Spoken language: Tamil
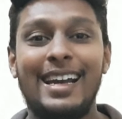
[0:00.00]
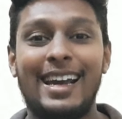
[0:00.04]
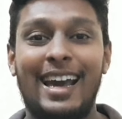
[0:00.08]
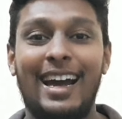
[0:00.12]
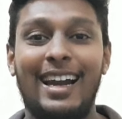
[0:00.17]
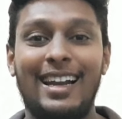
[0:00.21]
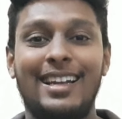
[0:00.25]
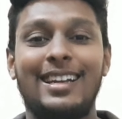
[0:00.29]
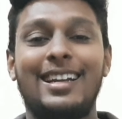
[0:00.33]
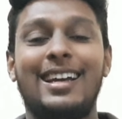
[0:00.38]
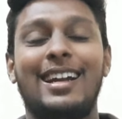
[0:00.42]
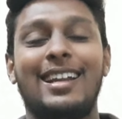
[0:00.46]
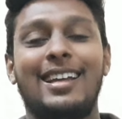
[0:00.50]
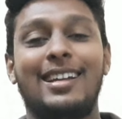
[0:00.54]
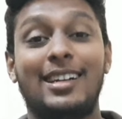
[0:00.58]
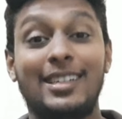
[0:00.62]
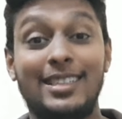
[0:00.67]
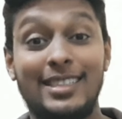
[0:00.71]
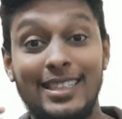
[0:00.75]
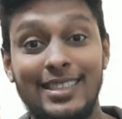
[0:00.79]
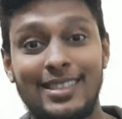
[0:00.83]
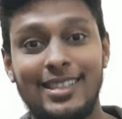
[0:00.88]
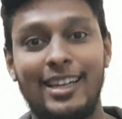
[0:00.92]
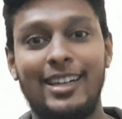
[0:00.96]
கலர் கலராக
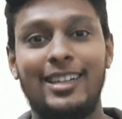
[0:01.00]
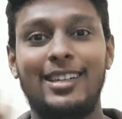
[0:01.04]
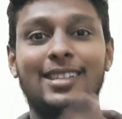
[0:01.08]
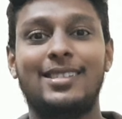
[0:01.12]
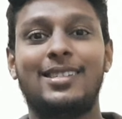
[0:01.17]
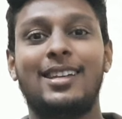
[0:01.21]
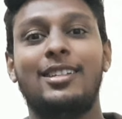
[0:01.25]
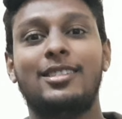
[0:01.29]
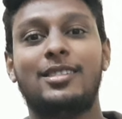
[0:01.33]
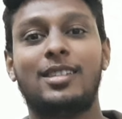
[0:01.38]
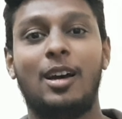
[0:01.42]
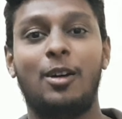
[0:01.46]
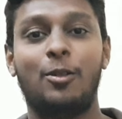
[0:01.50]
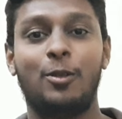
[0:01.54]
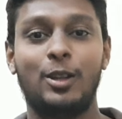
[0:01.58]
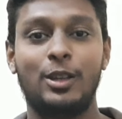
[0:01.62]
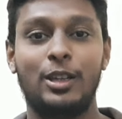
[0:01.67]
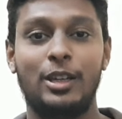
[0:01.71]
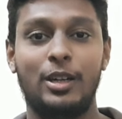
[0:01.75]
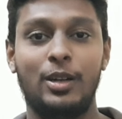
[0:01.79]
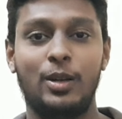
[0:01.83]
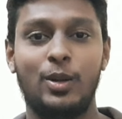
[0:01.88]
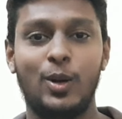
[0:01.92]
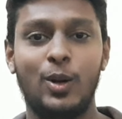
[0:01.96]
டிசைன் டிசைன்ஸாக
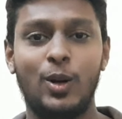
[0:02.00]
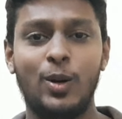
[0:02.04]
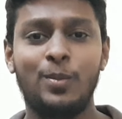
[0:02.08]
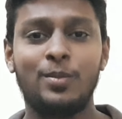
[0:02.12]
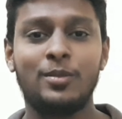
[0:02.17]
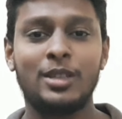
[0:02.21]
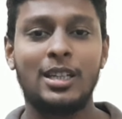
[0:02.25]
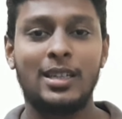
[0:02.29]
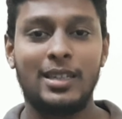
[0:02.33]
வந்து இருக்கும்